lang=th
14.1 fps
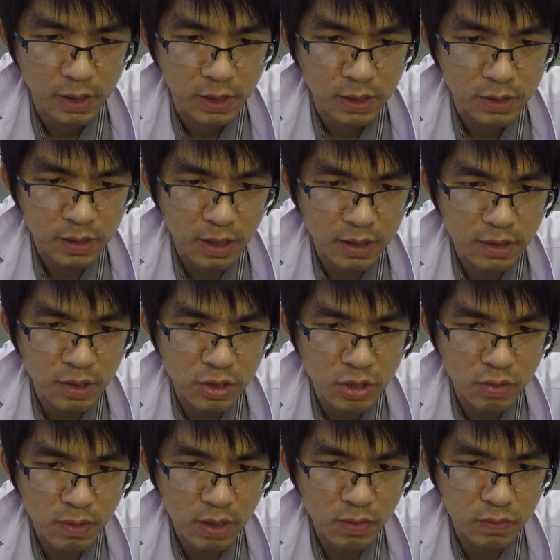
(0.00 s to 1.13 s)
เดอะการเดียน
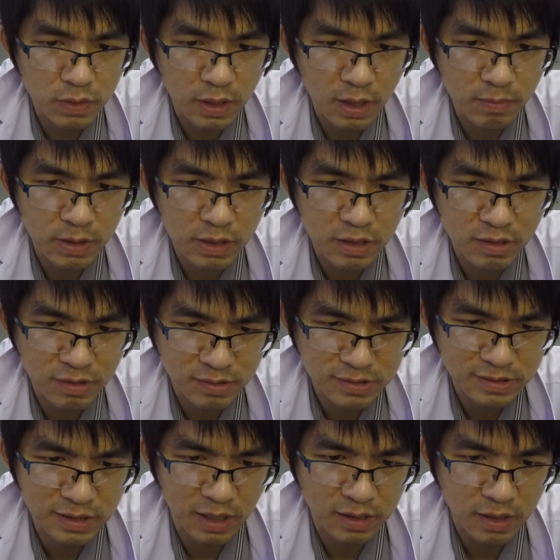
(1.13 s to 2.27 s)
ชี้ว่ากรุงเทพมีชื่อ
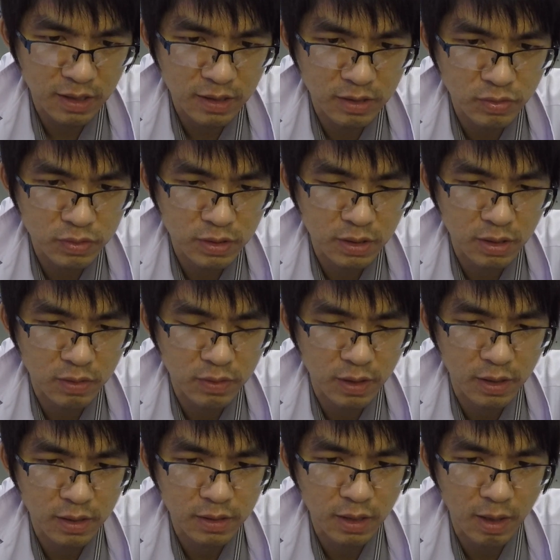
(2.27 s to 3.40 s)
เสียงด้านการท่องเที่ยวนะ
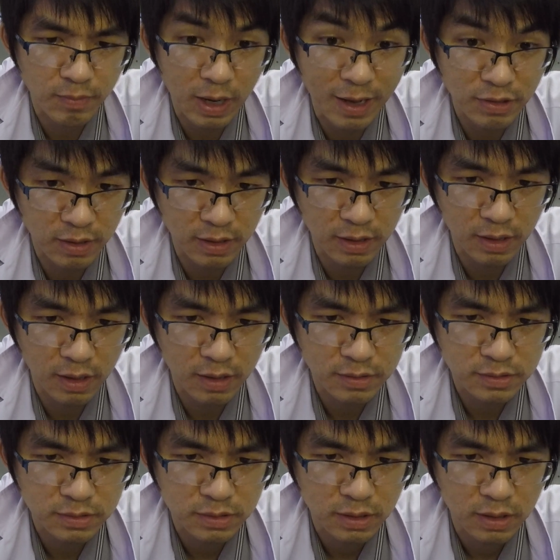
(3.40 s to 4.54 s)
ฮะยามราตรีนะ
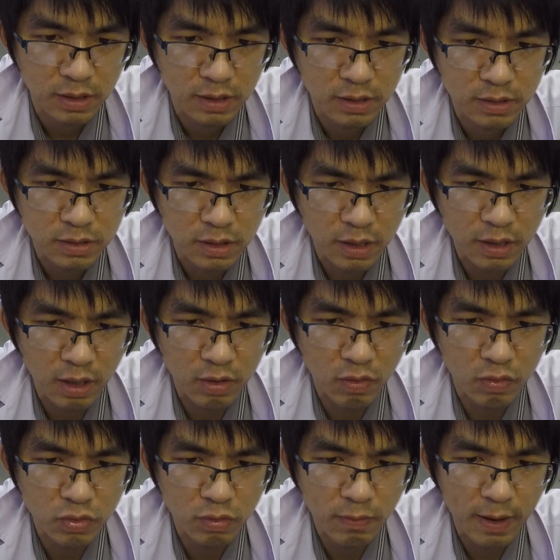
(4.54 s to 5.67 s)
และยังค
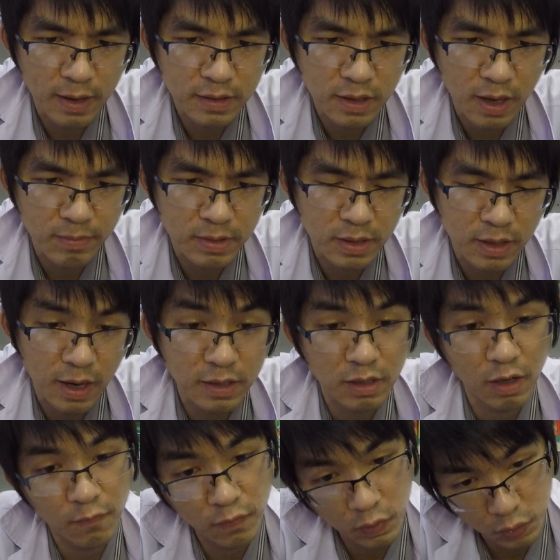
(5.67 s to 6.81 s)
งอยู่ภายใต้มาตรการเค
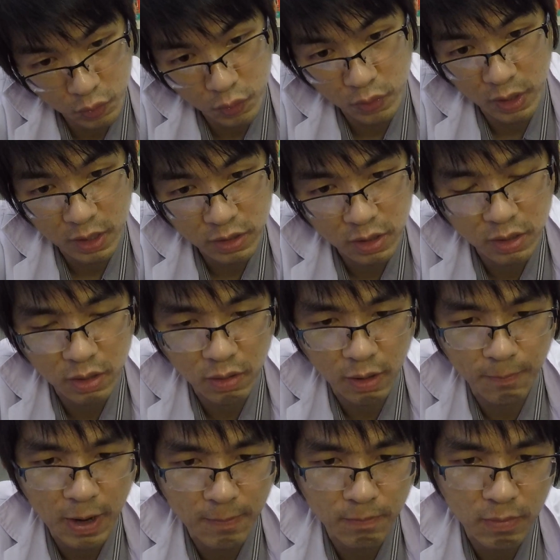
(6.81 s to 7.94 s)
อร์ฟิวอยู่นะฮะเช่นเดียวกั
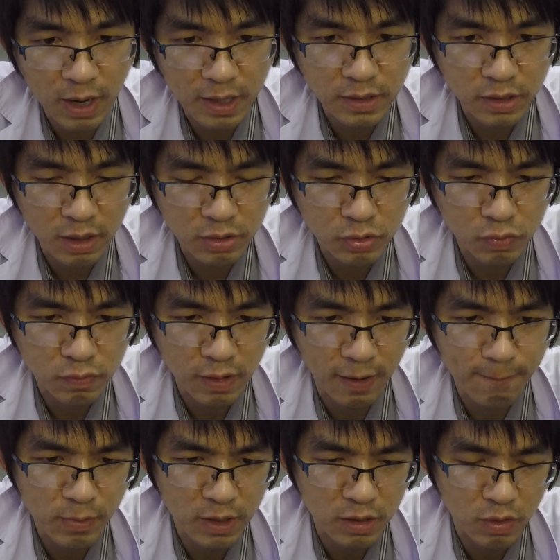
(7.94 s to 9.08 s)
บผับบาร์ที่ยังสุกสั่ง
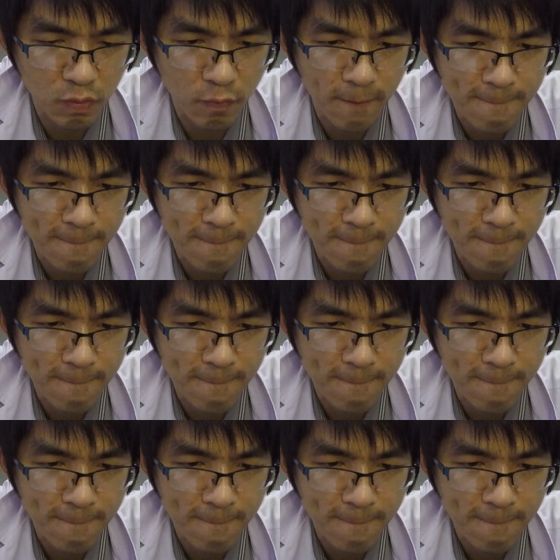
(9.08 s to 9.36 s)
ปิดอยู่